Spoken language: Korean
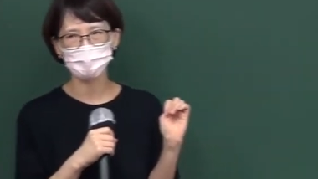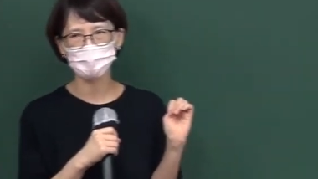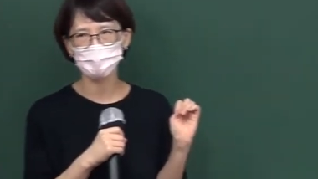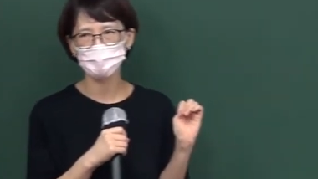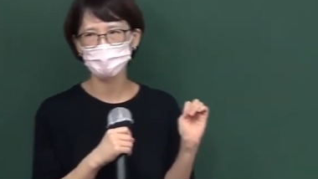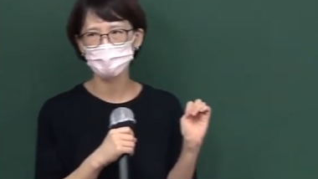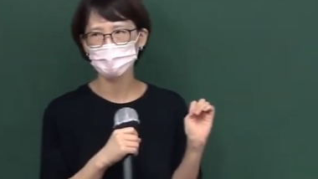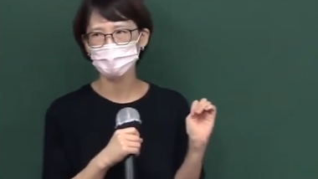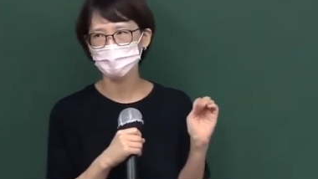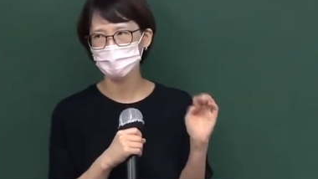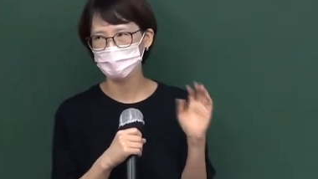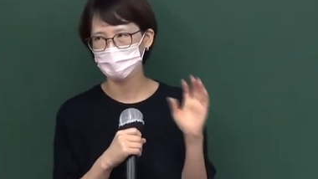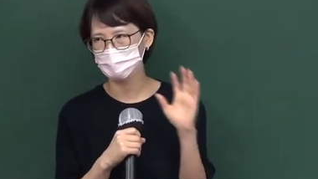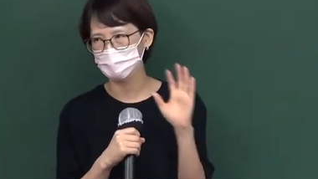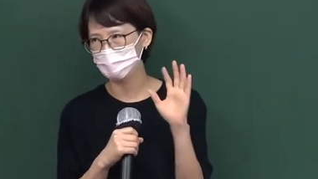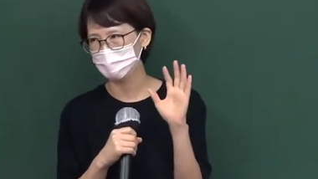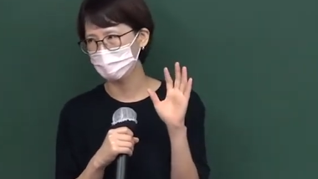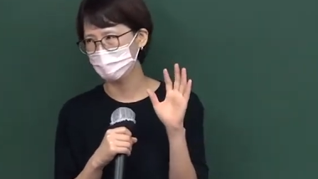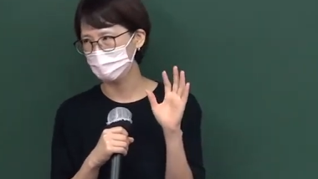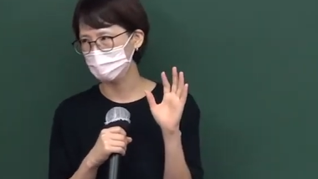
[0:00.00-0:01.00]
이런 것은
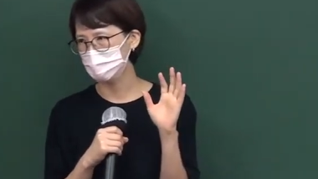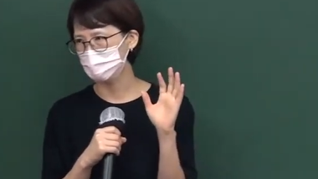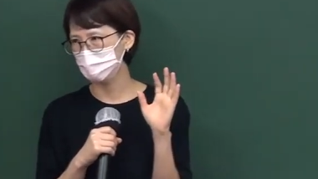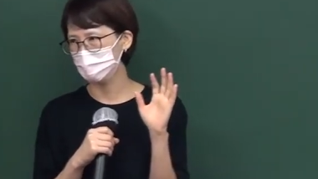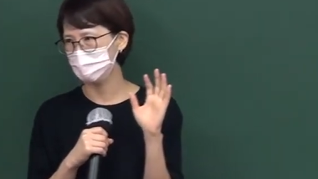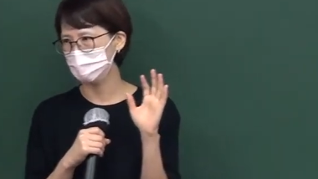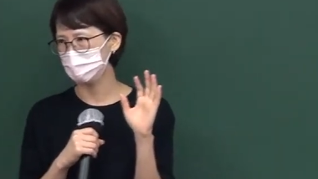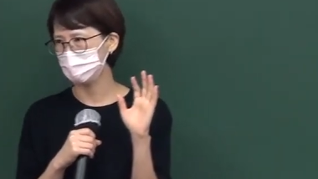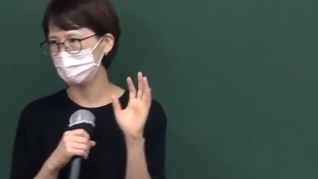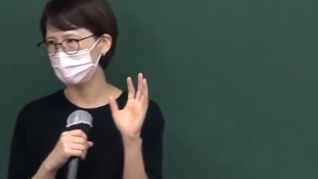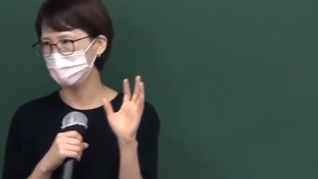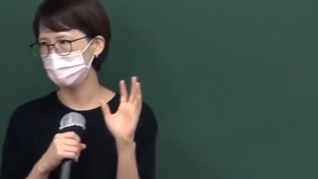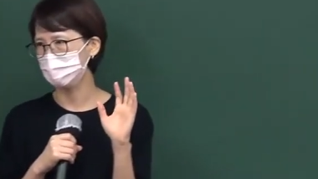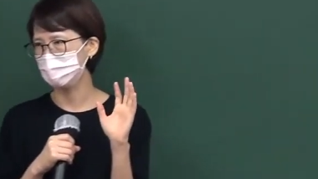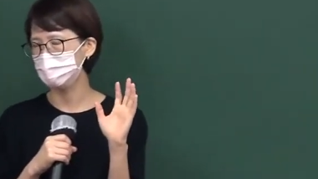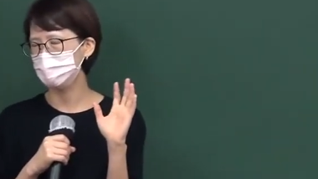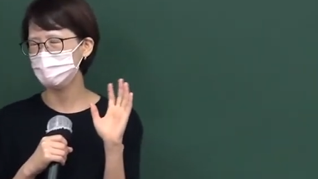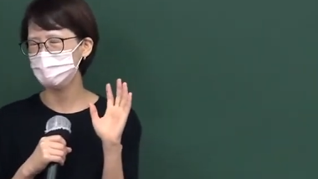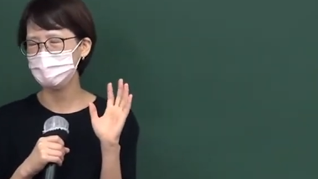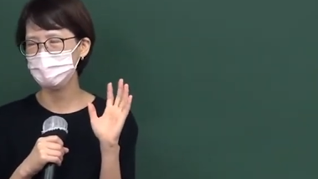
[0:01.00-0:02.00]
이 다섯 과목은
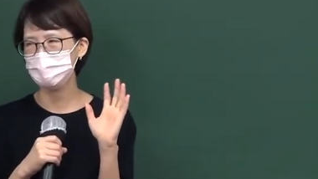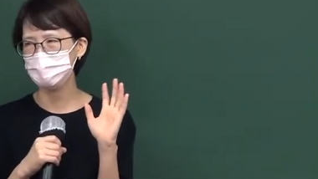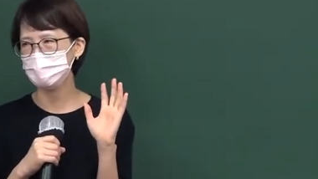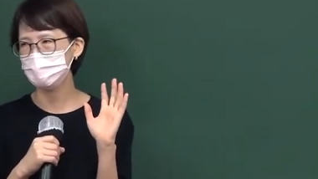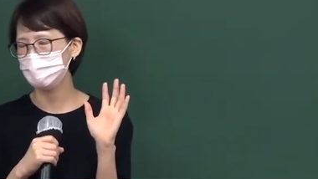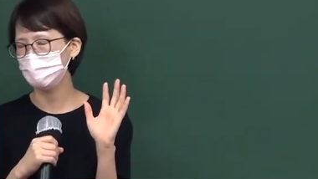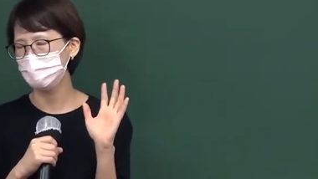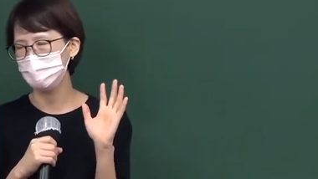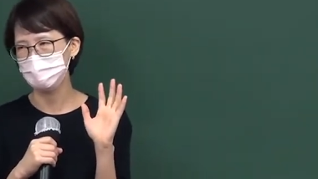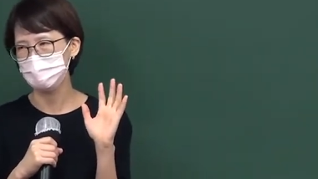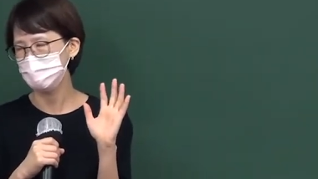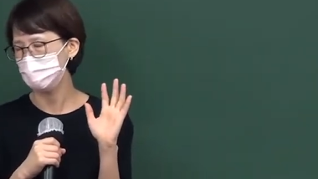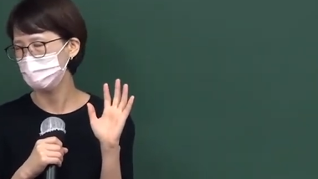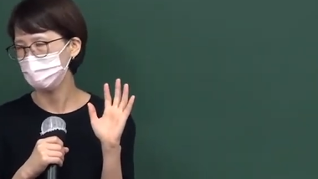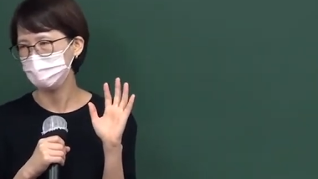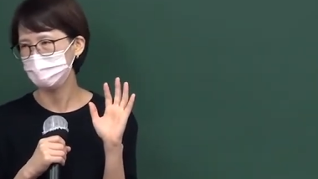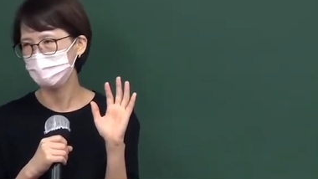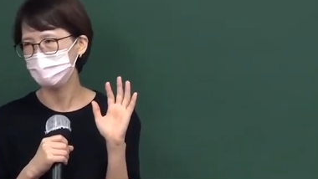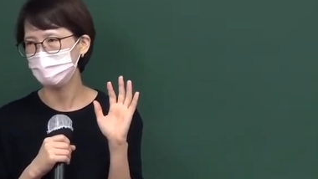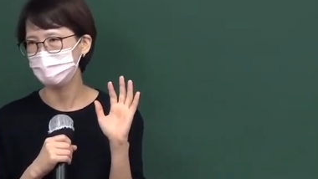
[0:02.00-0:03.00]
무조건
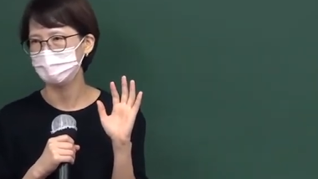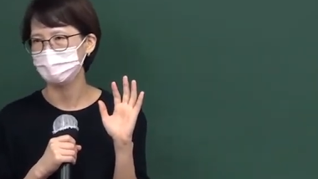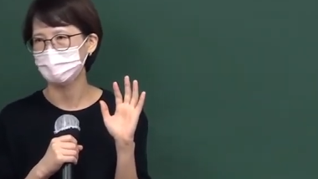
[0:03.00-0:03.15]
조문을